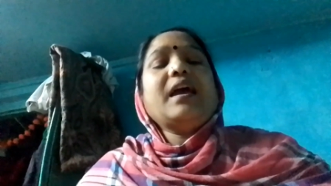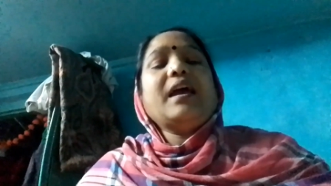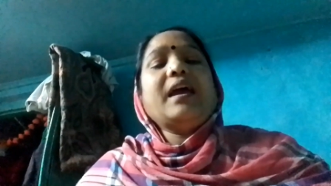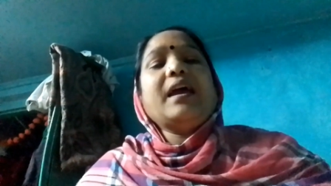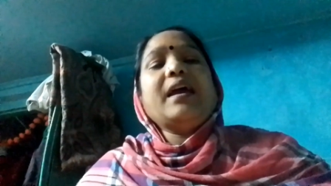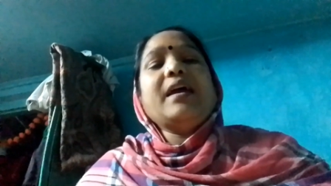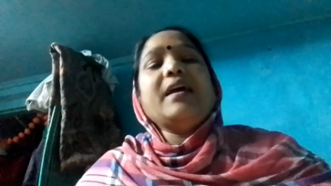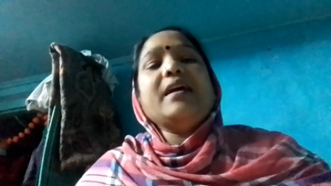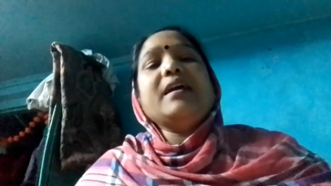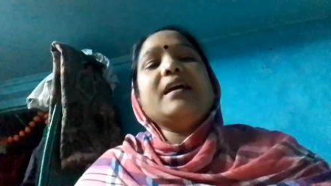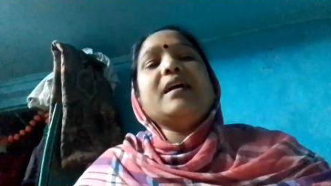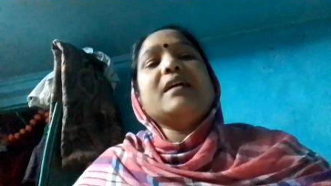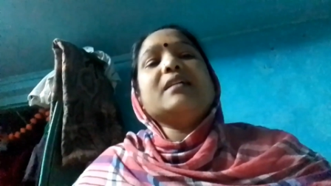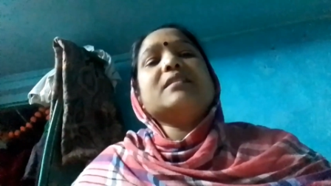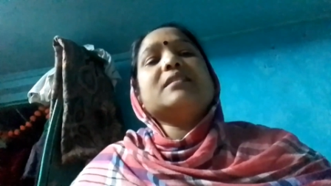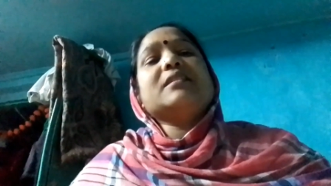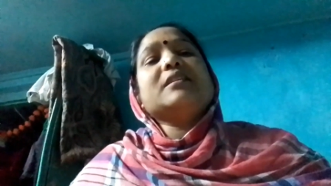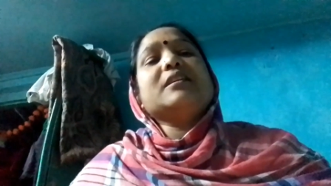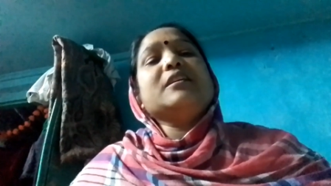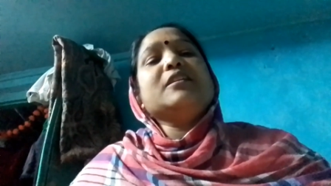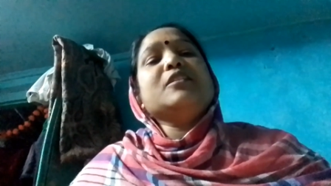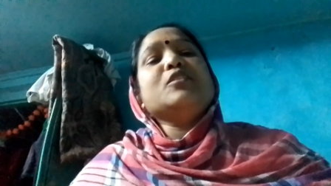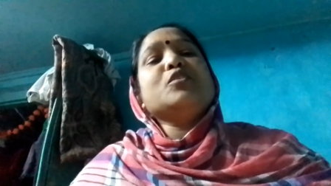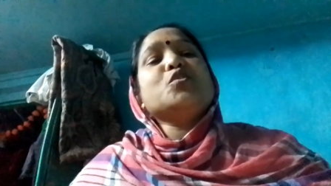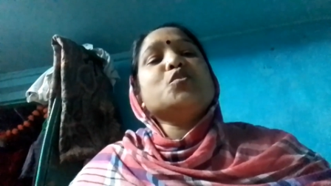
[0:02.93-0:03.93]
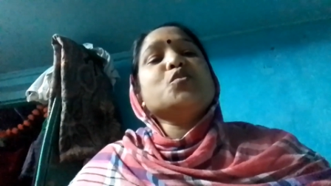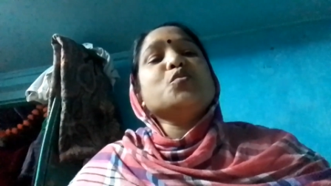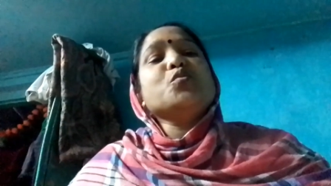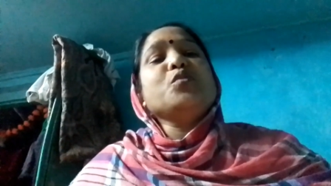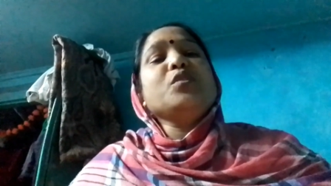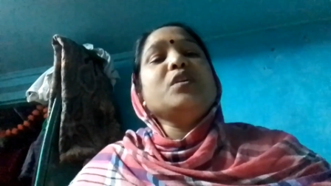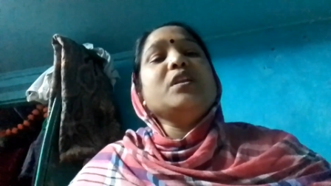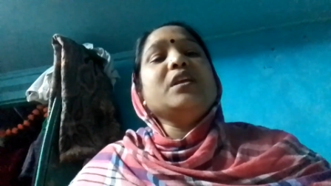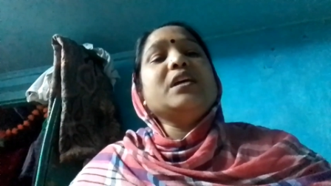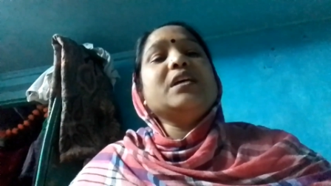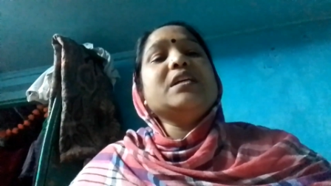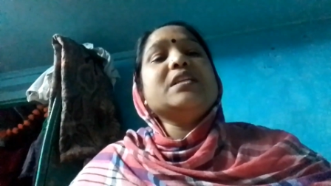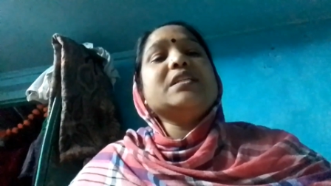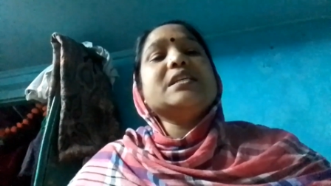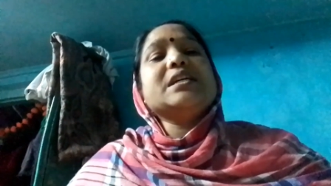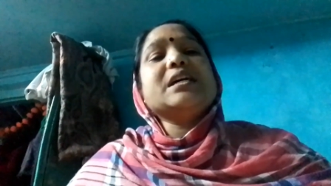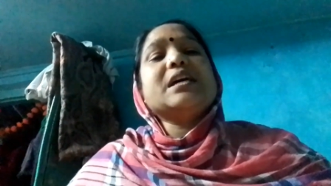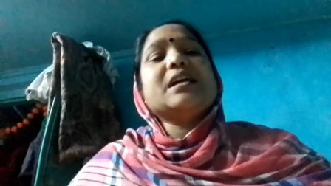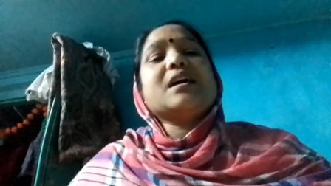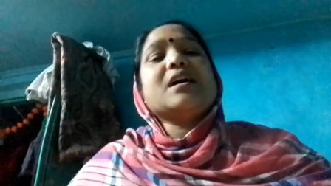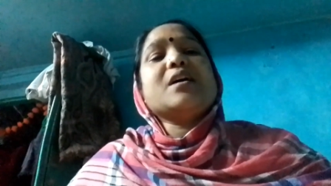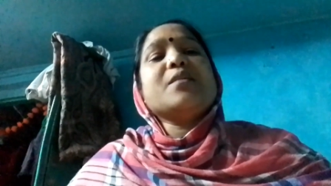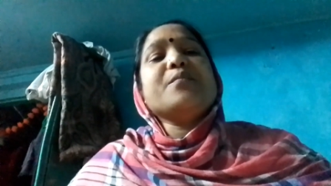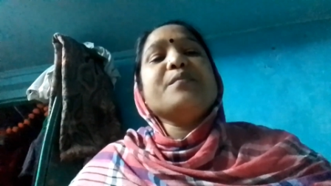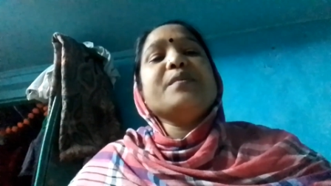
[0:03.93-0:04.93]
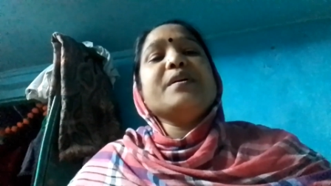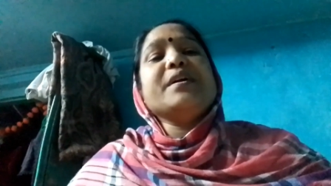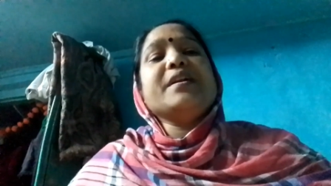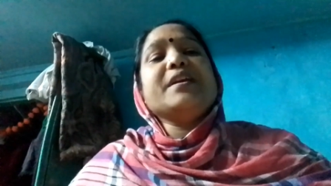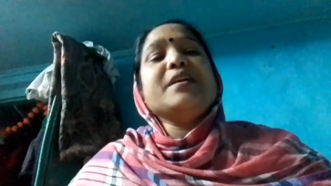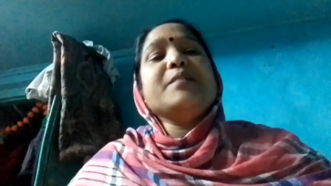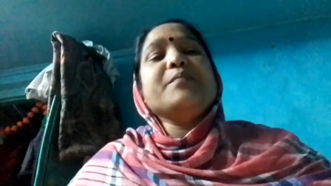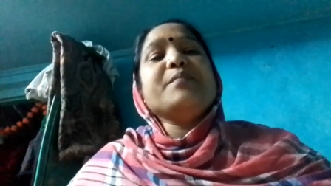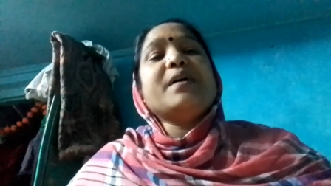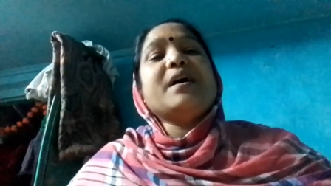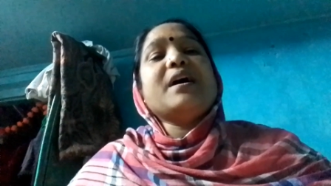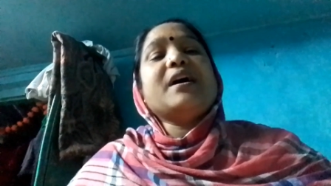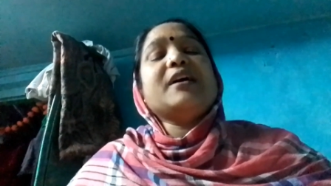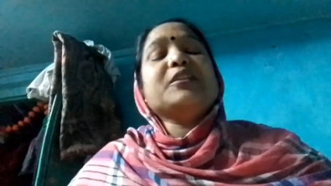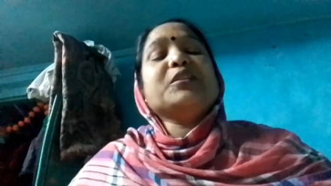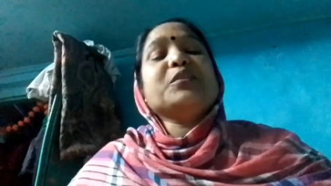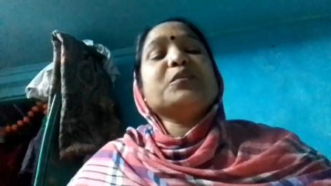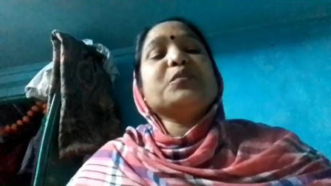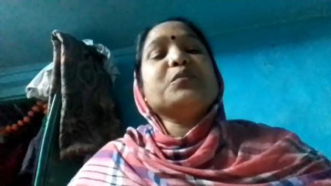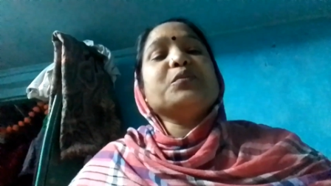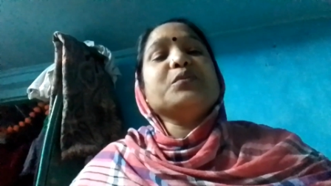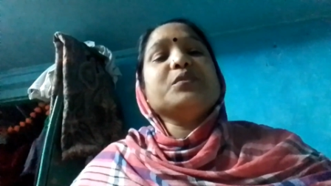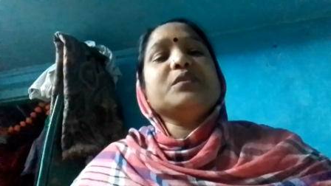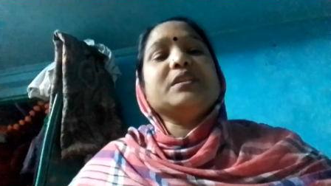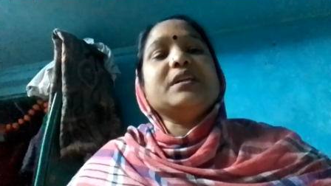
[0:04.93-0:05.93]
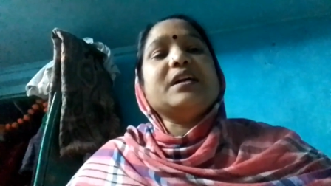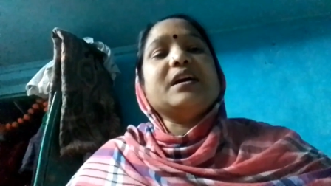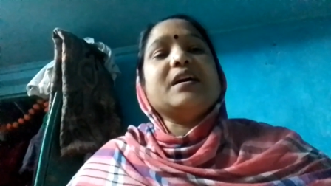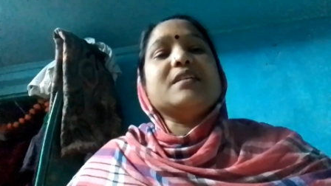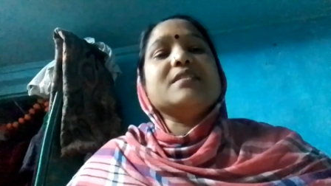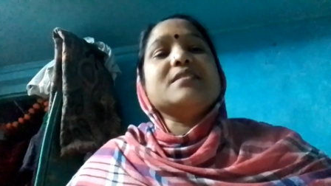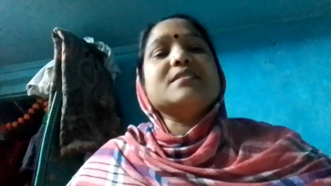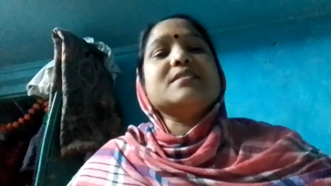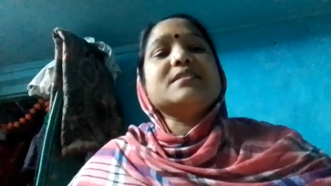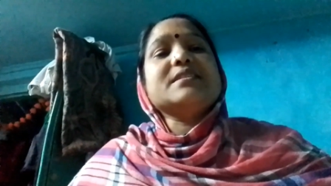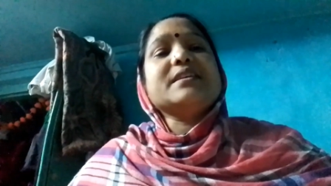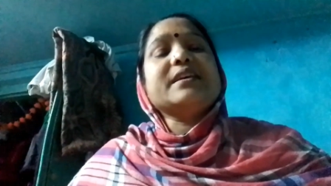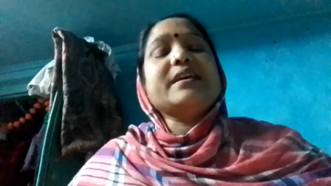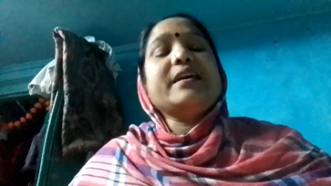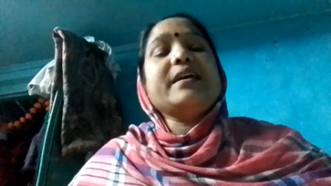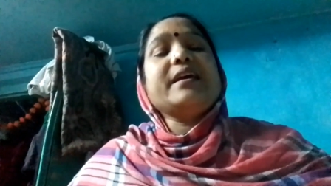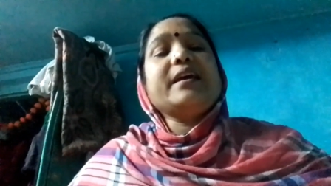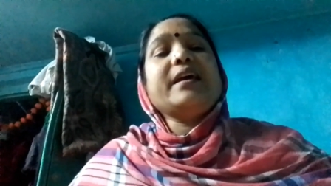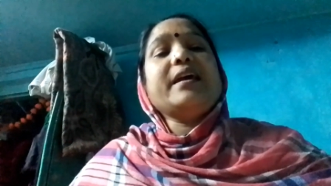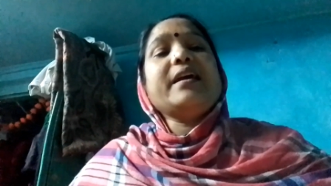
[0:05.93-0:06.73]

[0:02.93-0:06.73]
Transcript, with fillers: ए अतीत सुन ले जरा मेरी बात को ध्यान से